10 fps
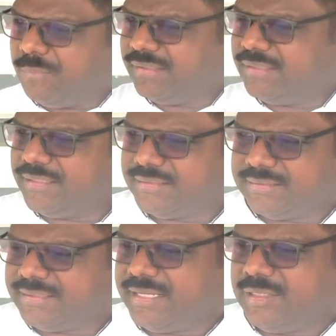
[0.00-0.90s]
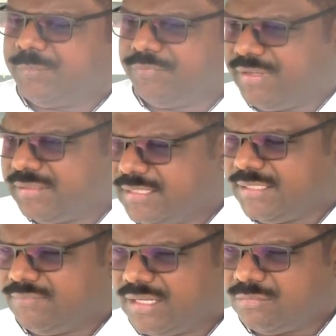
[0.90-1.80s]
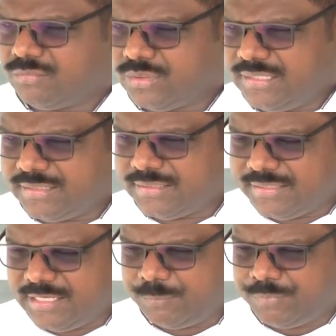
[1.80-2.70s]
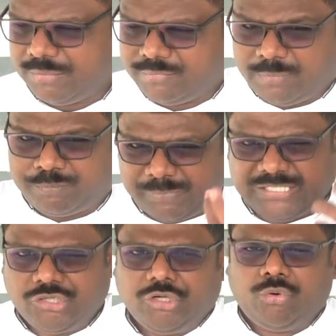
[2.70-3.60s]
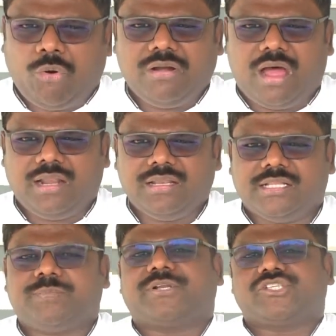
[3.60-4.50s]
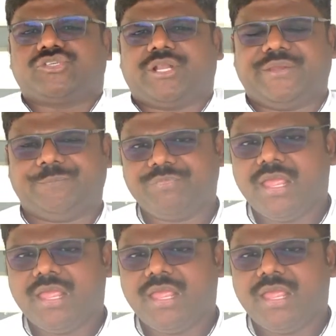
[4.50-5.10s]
வருகிறது அந்த நெருப்பு வந்து வரும்போது அந்த நெருப்பு நம்மளை பற்றி கொண்டால் அது பிரச்சனை